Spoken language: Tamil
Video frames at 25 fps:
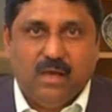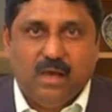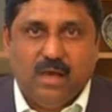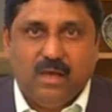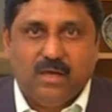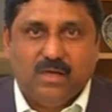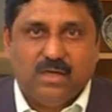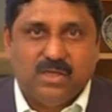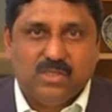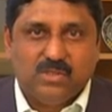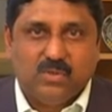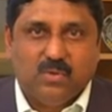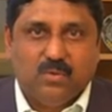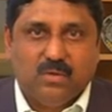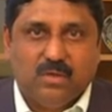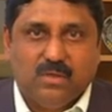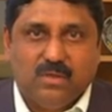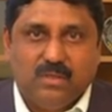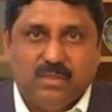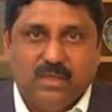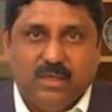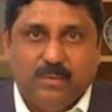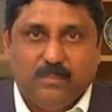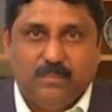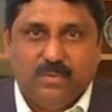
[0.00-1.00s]
இதை யார்கிட்ட
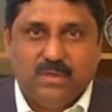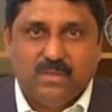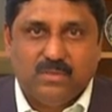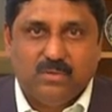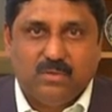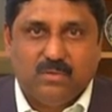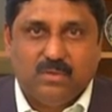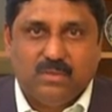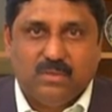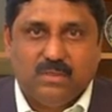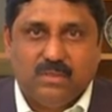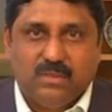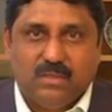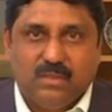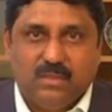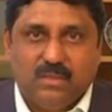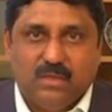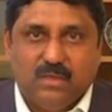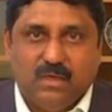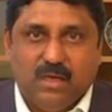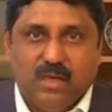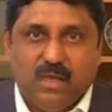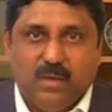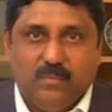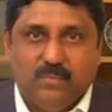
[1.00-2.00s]
சொல்கிறது எப்படி
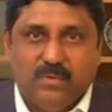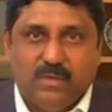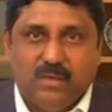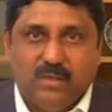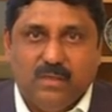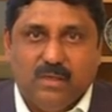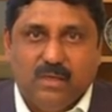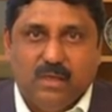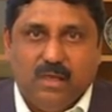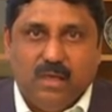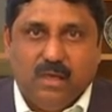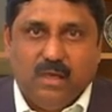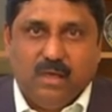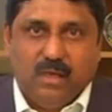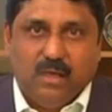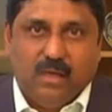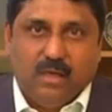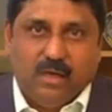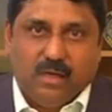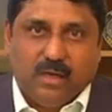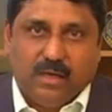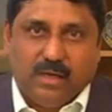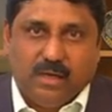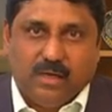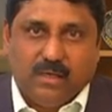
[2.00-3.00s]
சொல்கிறதுன்றது இல்லாமல்
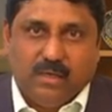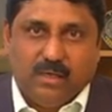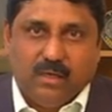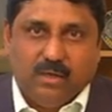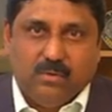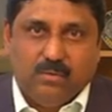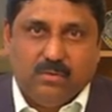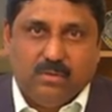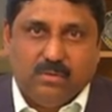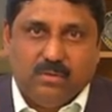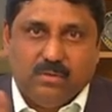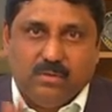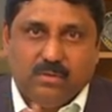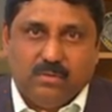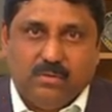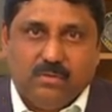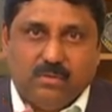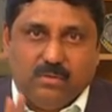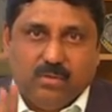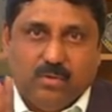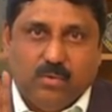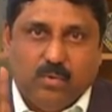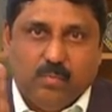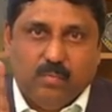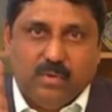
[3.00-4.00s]
கரெக்டாக ஒரு
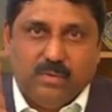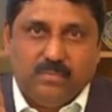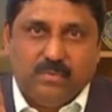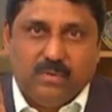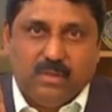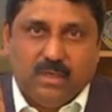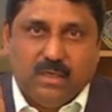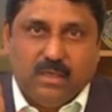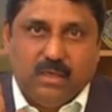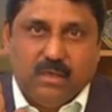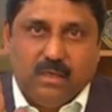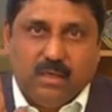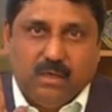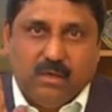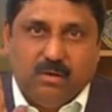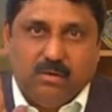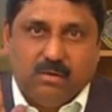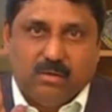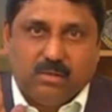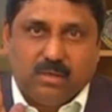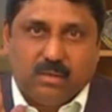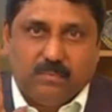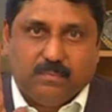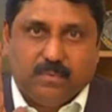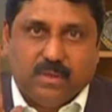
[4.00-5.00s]
ஹோமியோபதியில்
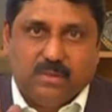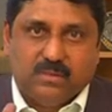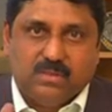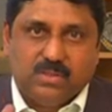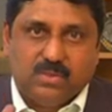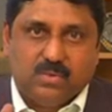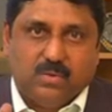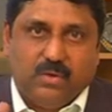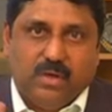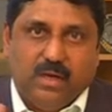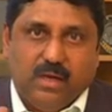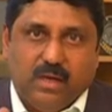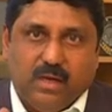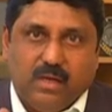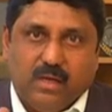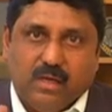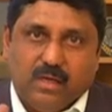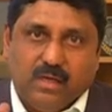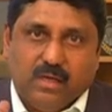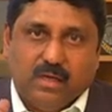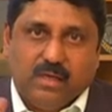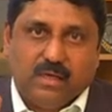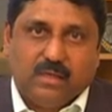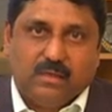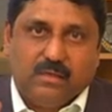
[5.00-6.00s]
டாக்டர் பார்த்து சொன்னிங்கன்னா
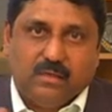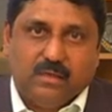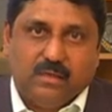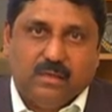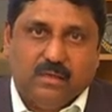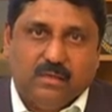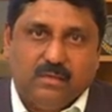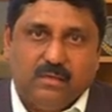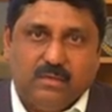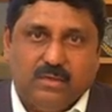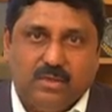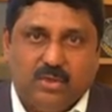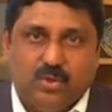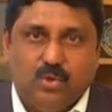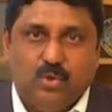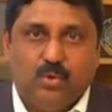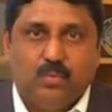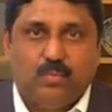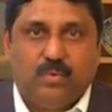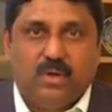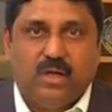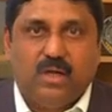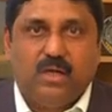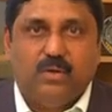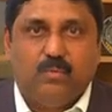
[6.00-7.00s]
கரெக்டாக
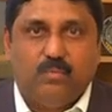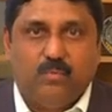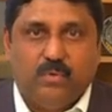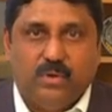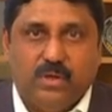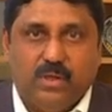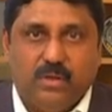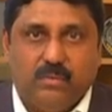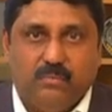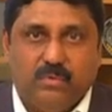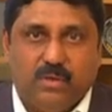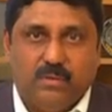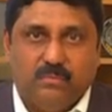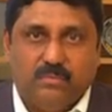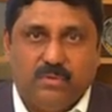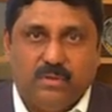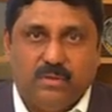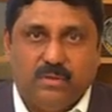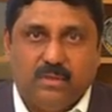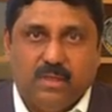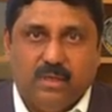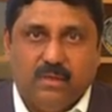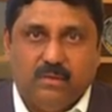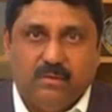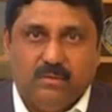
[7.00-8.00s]
க்யூர் பண்ண முடியும்
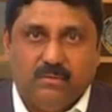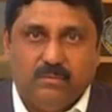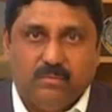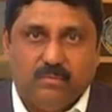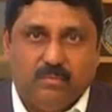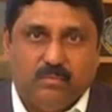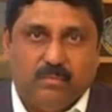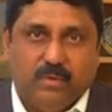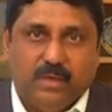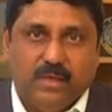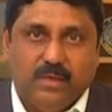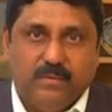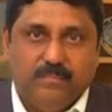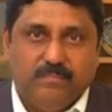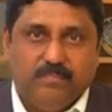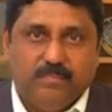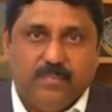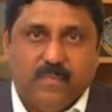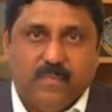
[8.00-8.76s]
என்பது தான் உண்மை